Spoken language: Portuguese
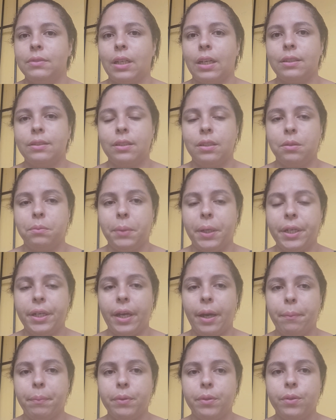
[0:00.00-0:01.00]
tá sendo mais
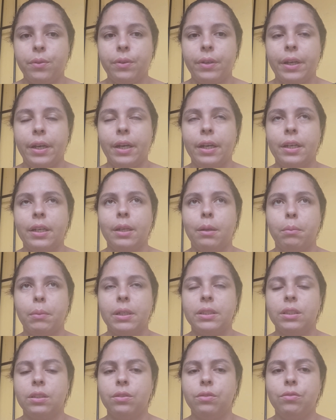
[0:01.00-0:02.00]
rápido do que aqui,
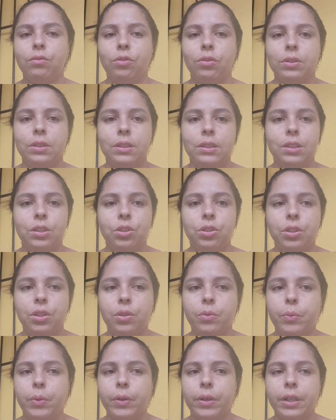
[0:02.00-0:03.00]
mas eu não vou desistir
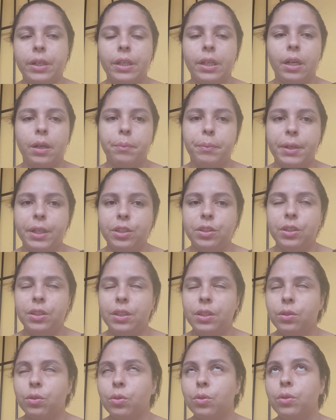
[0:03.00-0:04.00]
do meu canal, minha
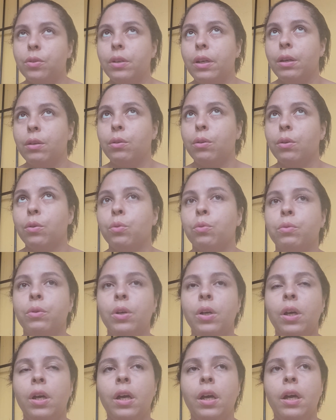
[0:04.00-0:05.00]
gente. Eu, eu,
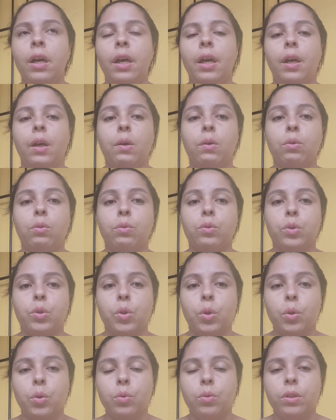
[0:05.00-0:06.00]
eu
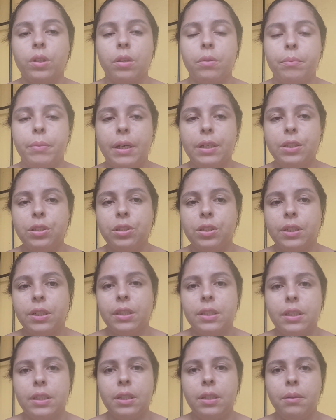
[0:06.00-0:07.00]
tô lutando
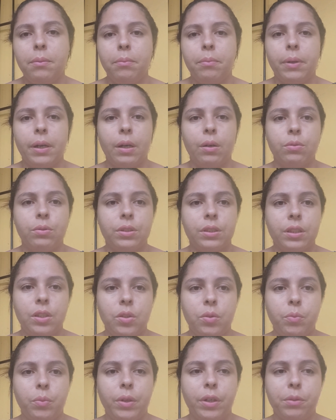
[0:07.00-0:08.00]
bastante para
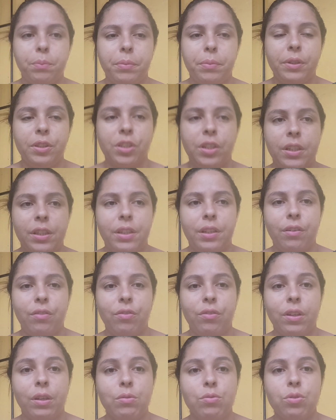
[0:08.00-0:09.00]
conseguir o meu
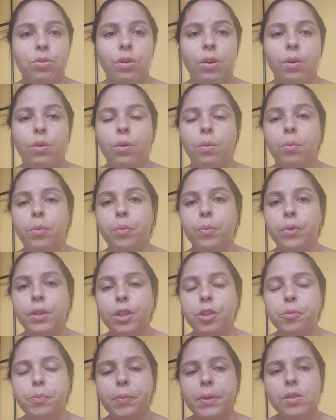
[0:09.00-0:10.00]
objetivo. Não sou eu, como
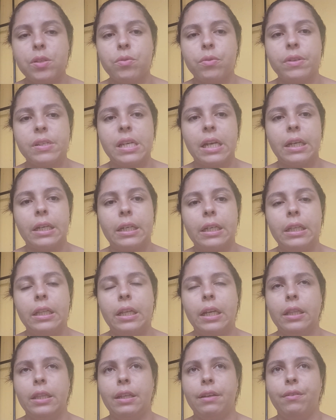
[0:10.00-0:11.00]
muitas pessoas aqui,
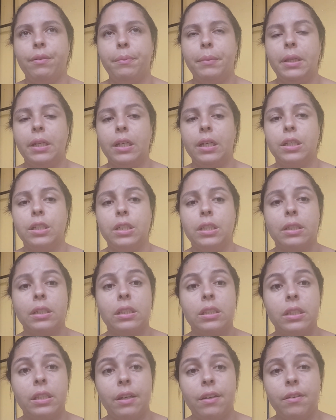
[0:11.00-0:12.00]
né? Teve, menina que,
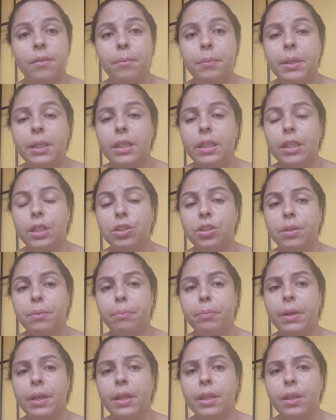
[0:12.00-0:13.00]
teve meninas que
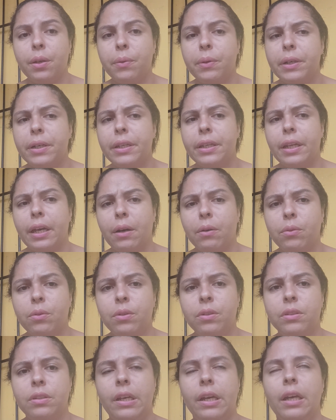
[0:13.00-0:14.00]
perdeu o canal,
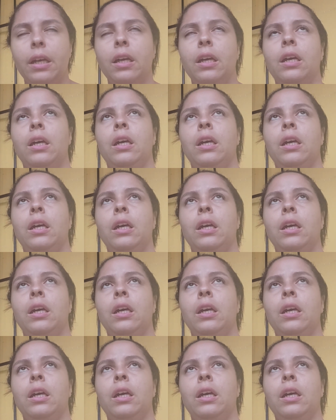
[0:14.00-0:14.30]
né?